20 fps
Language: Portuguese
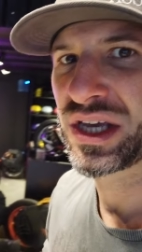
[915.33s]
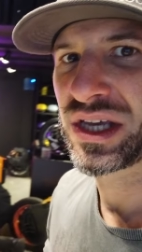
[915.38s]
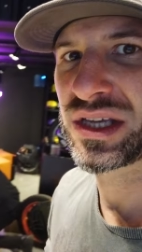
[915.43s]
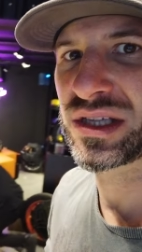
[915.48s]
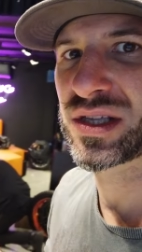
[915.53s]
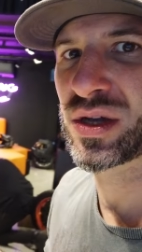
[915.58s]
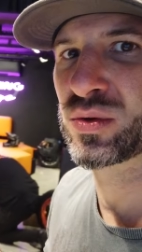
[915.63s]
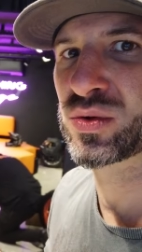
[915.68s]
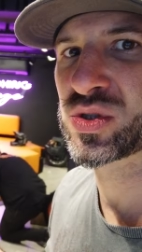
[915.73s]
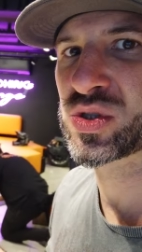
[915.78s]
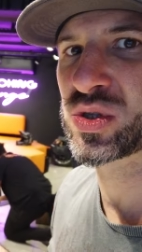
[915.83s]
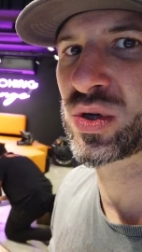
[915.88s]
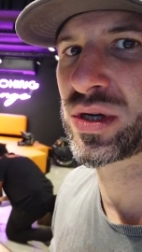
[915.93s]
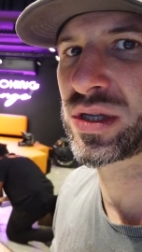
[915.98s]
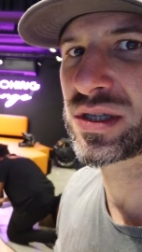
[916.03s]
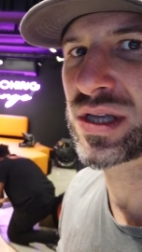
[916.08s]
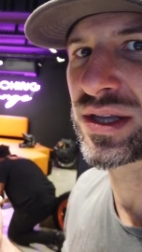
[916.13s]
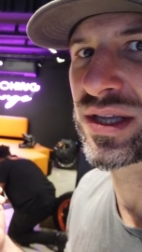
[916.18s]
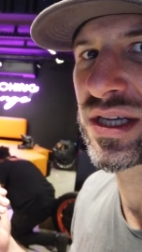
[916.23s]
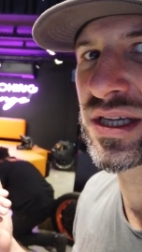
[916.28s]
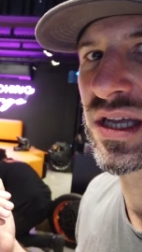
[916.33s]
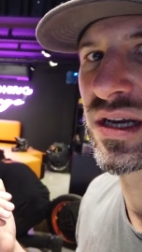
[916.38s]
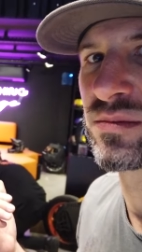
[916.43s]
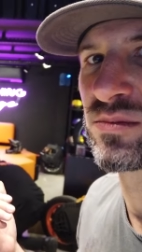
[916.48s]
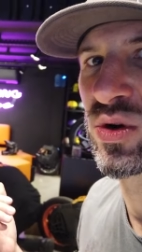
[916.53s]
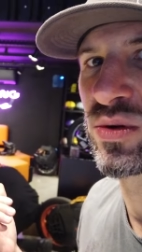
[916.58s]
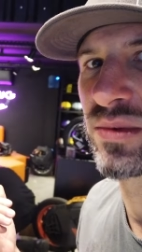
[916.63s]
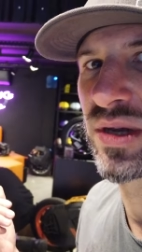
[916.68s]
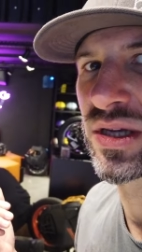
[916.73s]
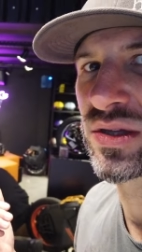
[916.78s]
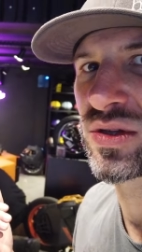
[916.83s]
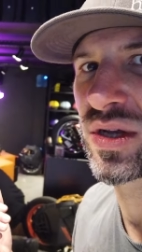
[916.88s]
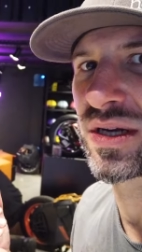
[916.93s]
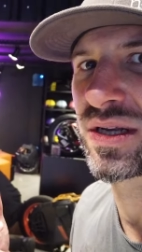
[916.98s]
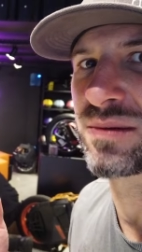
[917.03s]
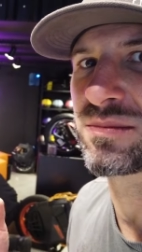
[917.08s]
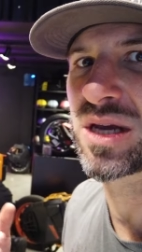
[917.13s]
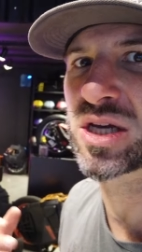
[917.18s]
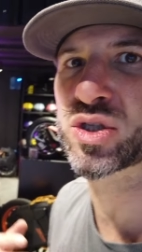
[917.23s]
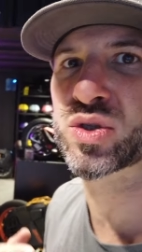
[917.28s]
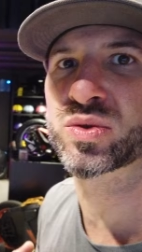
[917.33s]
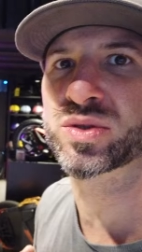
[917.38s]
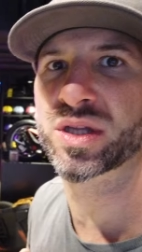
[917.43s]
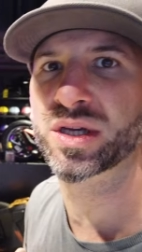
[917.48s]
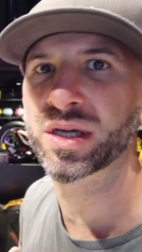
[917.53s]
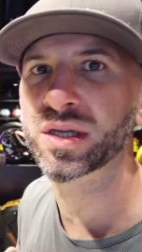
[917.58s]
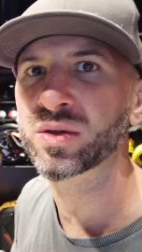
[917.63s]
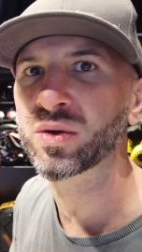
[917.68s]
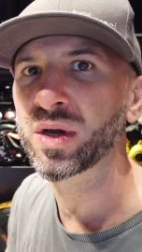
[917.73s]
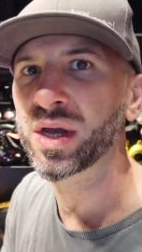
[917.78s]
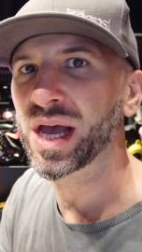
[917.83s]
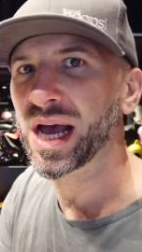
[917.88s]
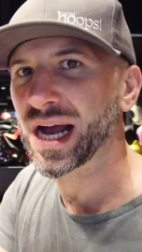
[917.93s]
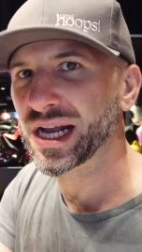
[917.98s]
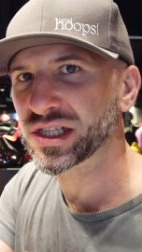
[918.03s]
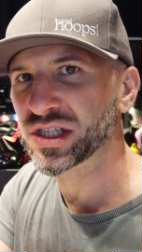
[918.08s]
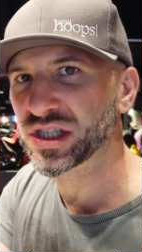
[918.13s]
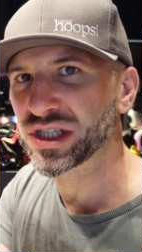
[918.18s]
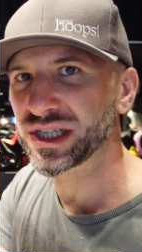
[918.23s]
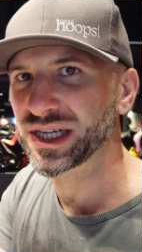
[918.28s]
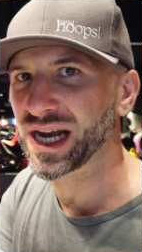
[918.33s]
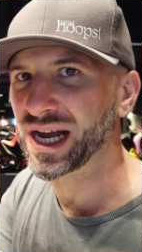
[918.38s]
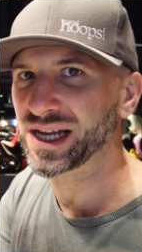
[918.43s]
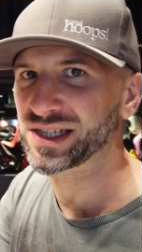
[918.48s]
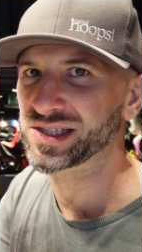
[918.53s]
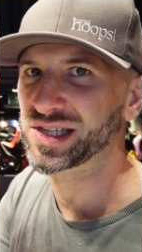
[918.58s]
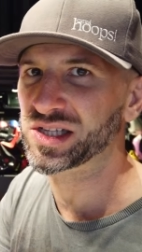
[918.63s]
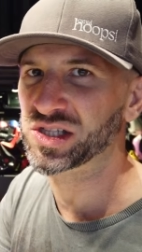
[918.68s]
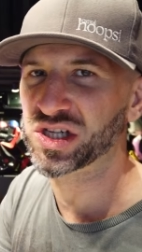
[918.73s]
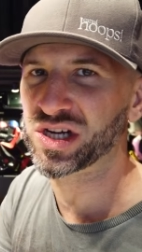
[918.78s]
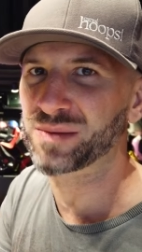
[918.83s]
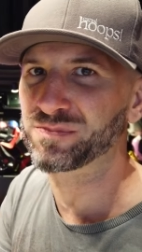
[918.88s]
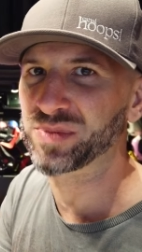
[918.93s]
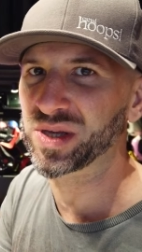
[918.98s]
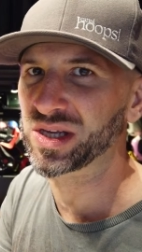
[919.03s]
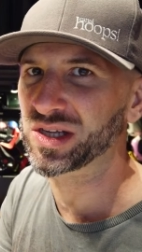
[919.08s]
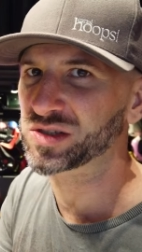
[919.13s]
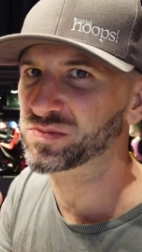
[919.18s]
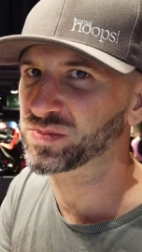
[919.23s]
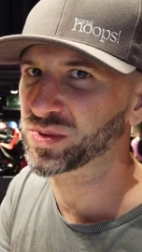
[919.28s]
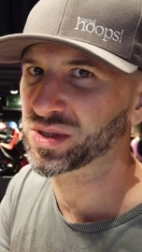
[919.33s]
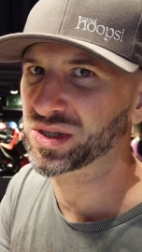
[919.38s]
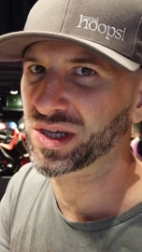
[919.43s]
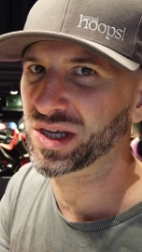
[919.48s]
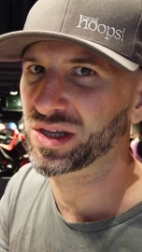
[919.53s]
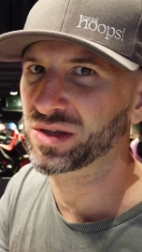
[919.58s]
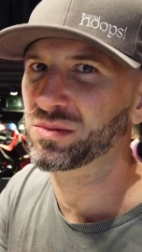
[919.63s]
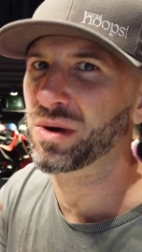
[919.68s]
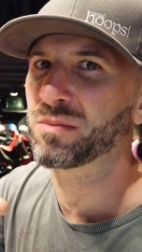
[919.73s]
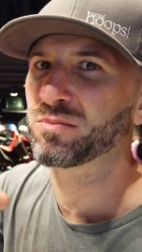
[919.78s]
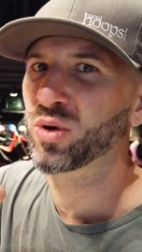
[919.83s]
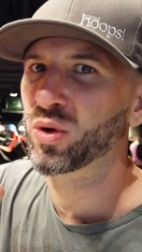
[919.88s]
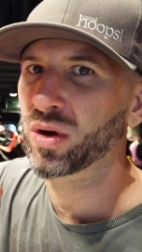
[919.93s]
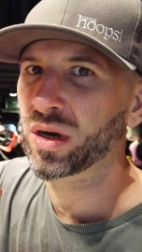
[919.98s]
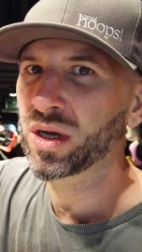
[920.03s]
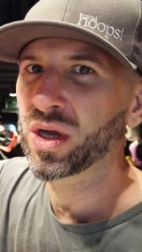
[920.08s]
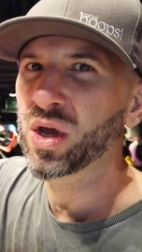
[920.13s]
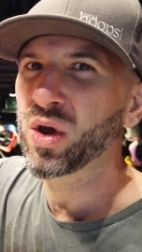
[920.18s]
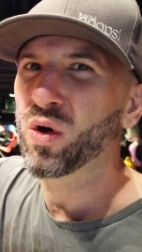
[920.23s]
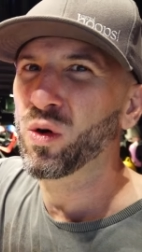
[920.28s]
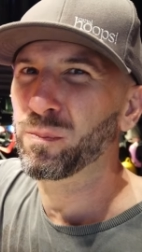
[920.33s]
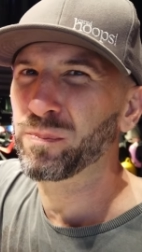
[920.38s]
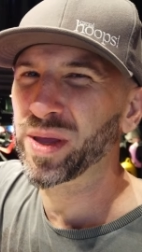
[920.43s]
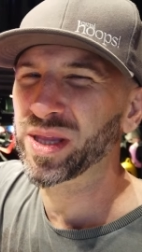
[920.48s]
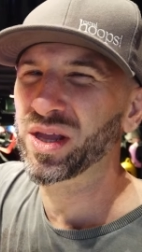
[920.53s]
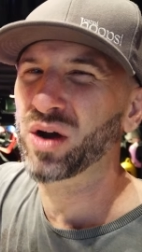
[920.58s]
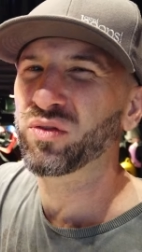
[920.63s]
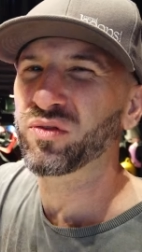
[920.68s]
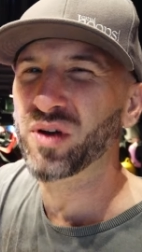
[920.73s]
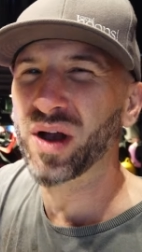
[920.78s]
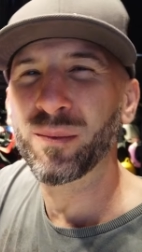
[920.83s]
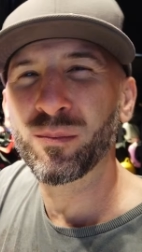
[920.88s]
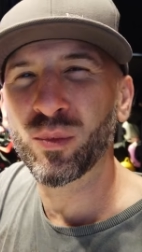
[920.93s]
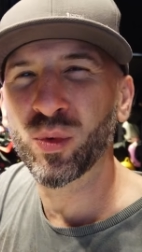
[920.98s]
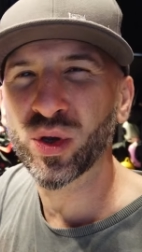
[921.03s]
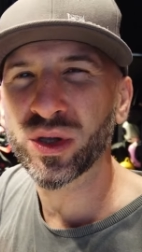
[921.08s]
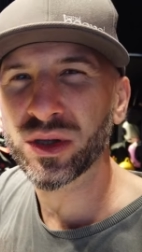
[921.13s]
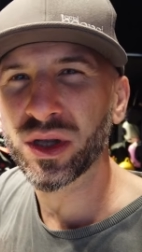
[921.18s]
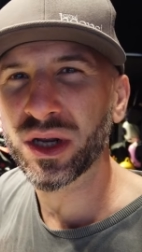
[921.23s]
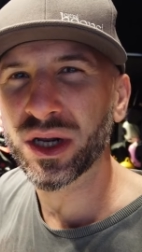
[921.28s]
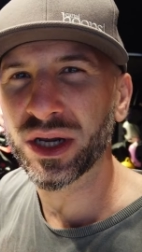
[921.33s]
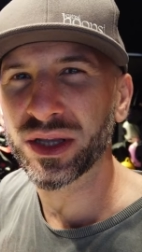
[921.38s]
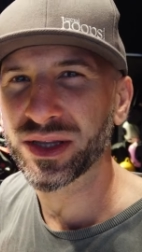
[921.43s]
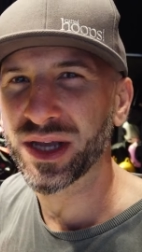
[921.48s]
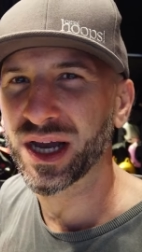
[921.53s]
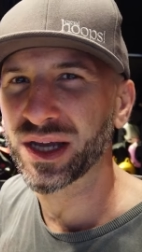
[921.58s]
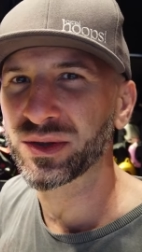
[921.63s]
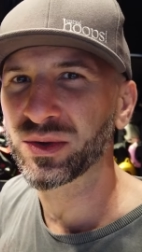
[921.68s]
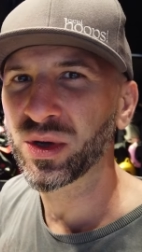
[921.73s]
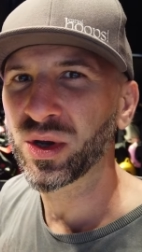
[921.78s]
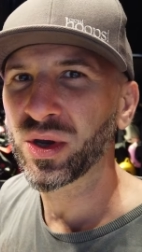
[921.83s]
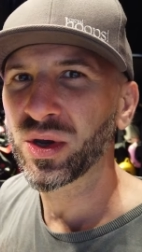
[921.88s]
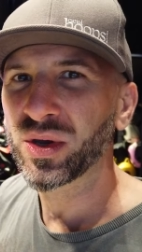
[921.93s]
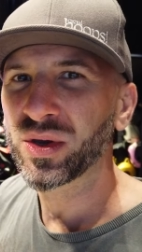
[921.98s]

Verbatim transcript: Então o Sony está naquele momento ali me ajudando a tirar essas chapinhas, porque numa boa o pedal fica muito inclinado.